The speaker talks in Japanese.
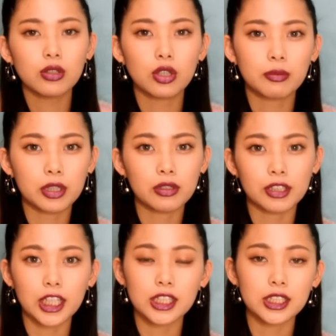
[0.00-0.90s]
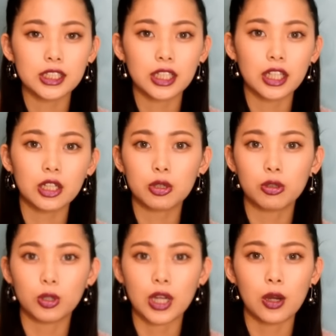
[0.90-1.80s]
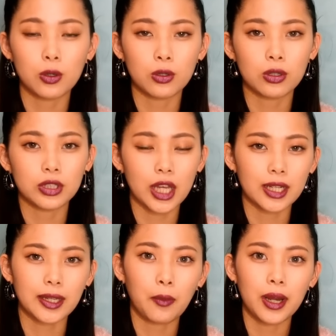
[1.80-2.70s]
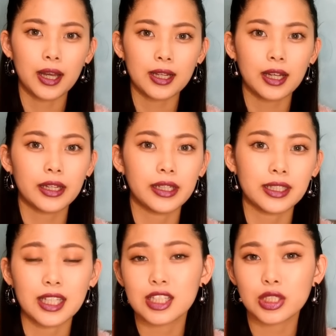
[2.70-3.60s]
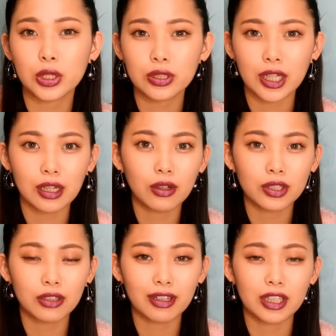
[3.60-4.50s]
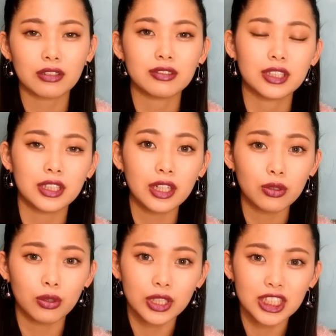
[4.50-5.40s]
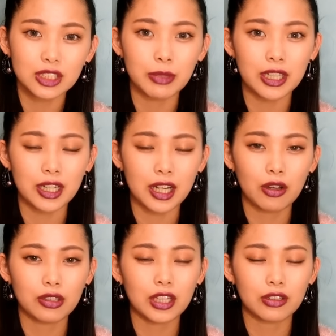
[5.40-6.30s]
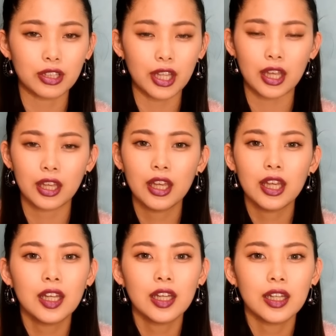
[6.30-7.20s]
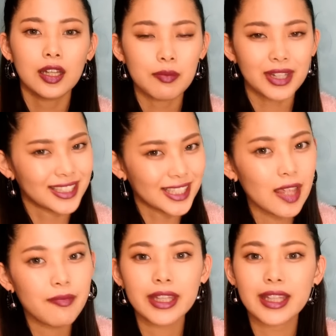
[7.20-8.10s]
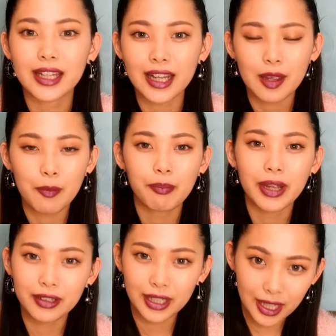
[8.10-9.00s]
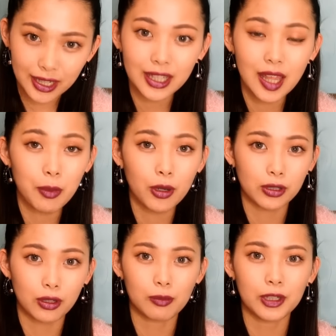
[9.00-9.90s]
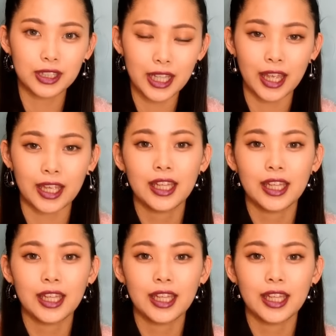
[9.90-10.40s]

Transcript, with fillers: のも私って結構顔なんか柔らかい優しそうな顔ではなくて結構きつめな顔なのでまあせめてね眉毛だけでもと思って